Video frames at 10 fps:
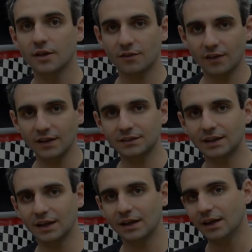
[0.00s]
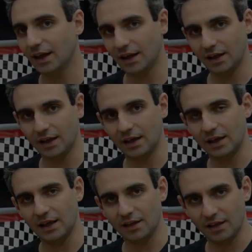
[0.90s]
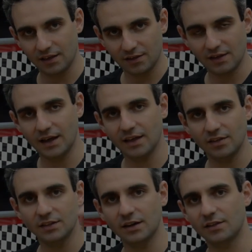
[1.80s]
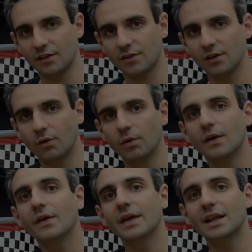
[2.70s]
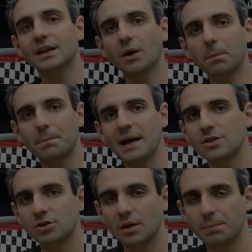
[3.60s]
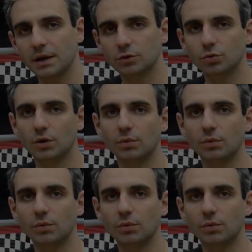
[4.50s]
sem ter é, é, é, essa, essa intersecção, ele não perde temperatura.